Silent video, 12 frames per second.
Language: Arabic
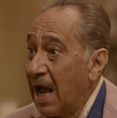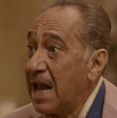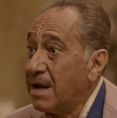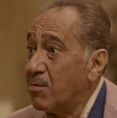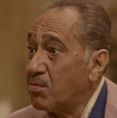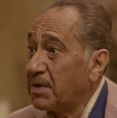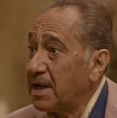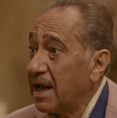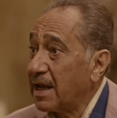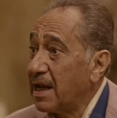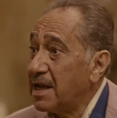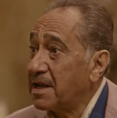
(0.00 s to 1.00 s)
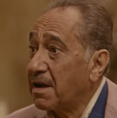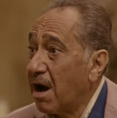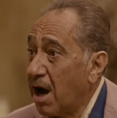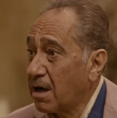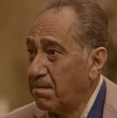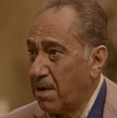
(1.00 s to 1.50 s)
انا ممكن اخليك
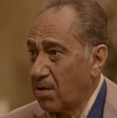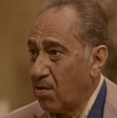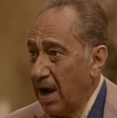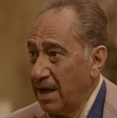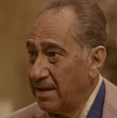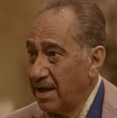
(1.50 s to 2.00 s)
اكبر واحد